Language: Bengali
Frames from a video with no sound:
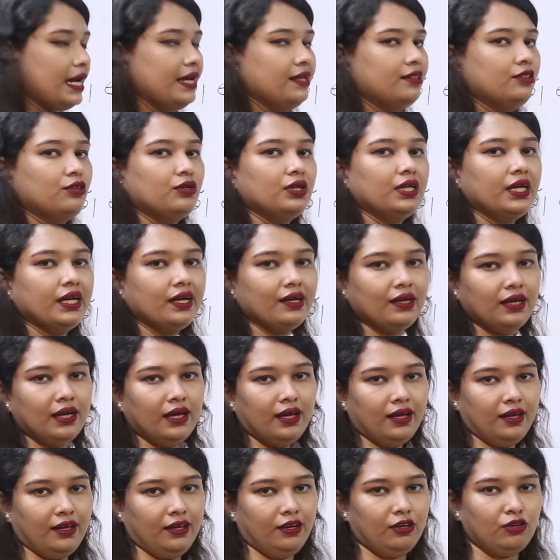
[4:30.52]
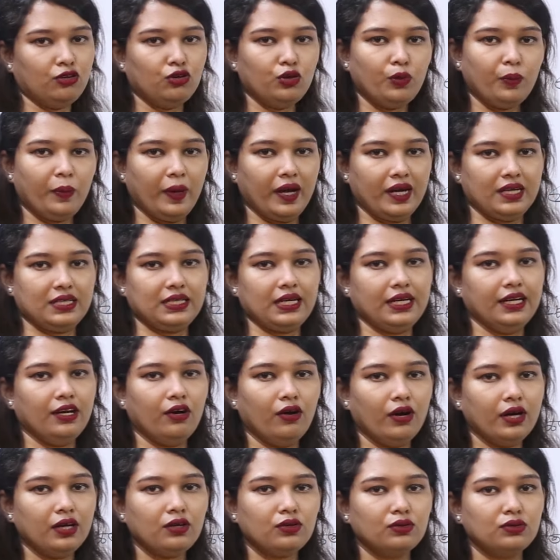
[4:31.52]
সাহিত্য নিয়ে কোনো প্যারেশানি
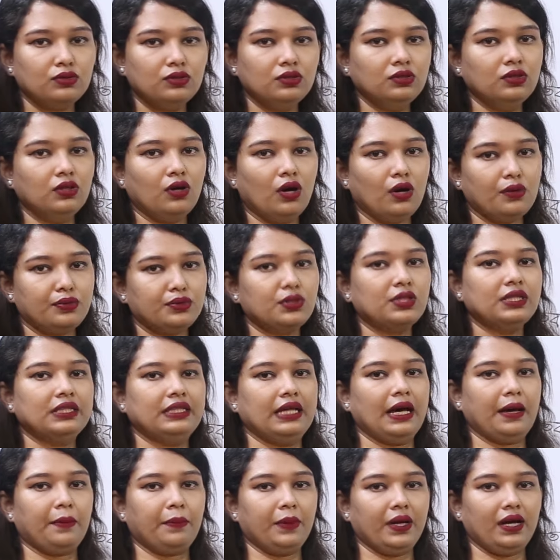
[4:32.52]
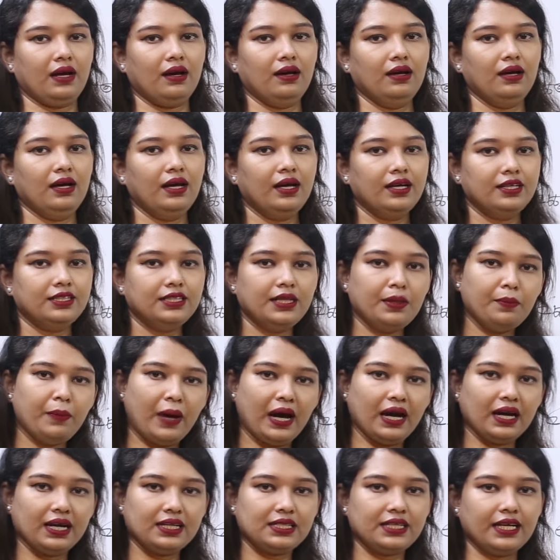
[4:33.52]
হওয়ার কোনো অপশনই থাকবে না সে
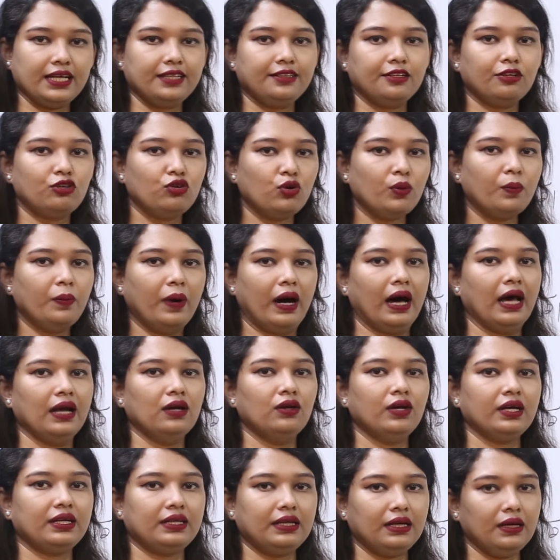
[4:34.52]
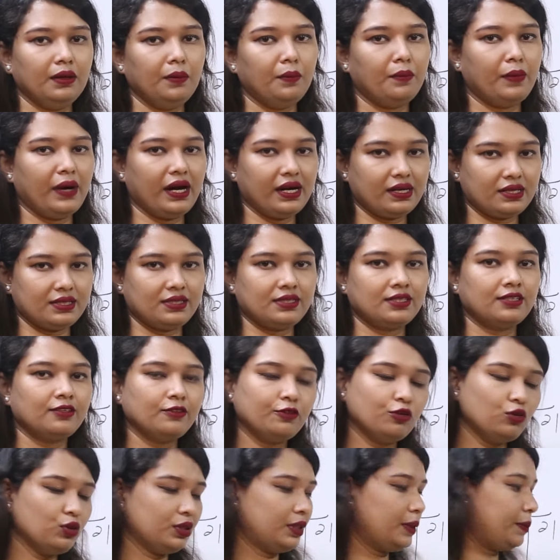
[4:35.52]
বাংলা সাহিত্যে খুব ভালো একটা মার্কস
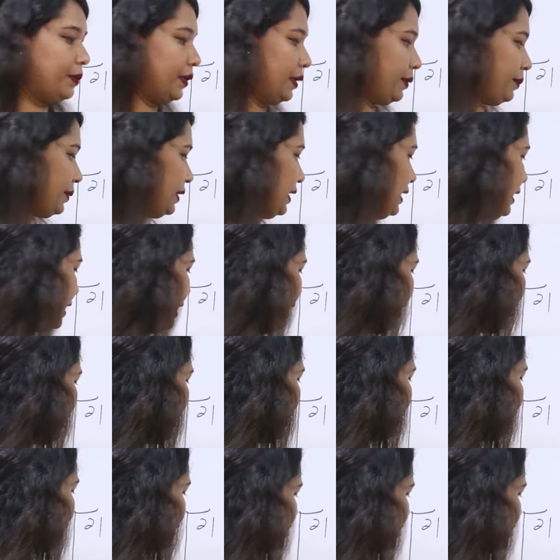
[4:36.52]
তুলতে পারবে এর